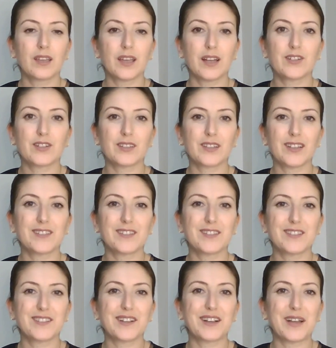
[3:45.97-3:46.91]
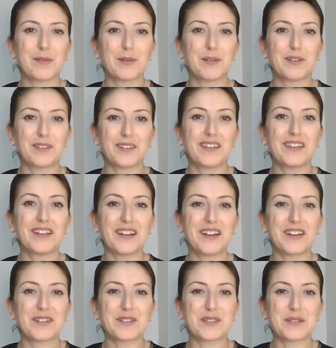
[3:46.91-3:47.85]
gerçekten sizi kaybettiğini
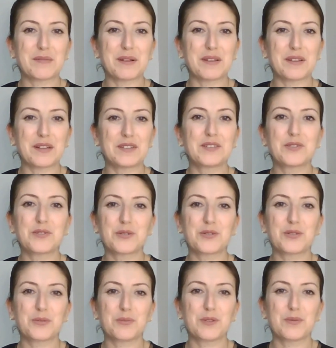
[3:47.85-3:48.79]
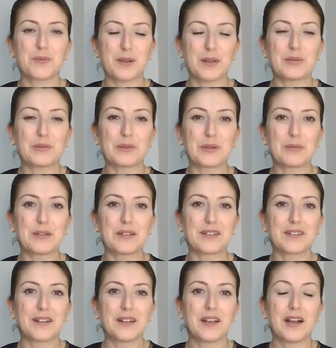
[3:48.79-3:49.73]
ileriki zamanlarda çok çok pişman
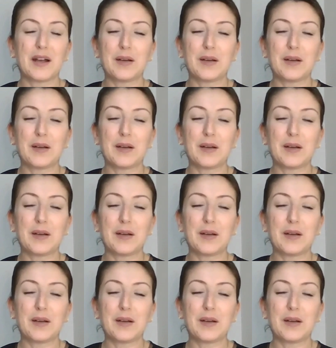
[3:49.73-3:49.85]
olabilir.